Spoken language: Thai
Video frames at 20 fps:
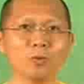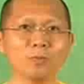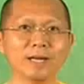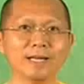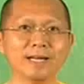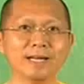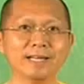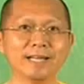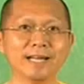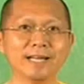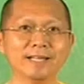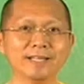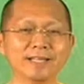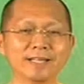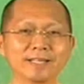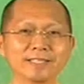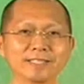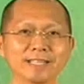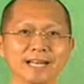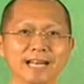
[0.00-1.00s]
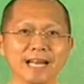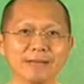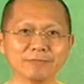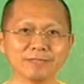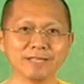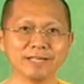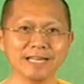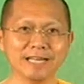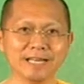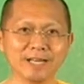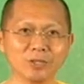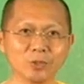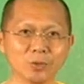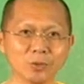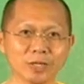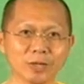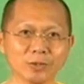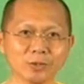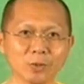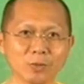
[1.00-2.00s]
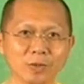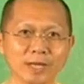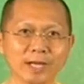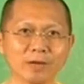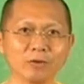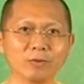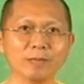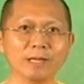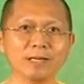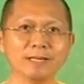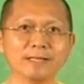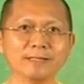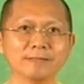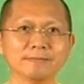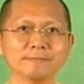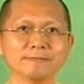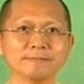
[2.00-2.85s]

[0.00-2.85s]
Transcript: มาเลยนะจะหลับสนิท แล้วฉุดเขาตกเขวลงไปเลย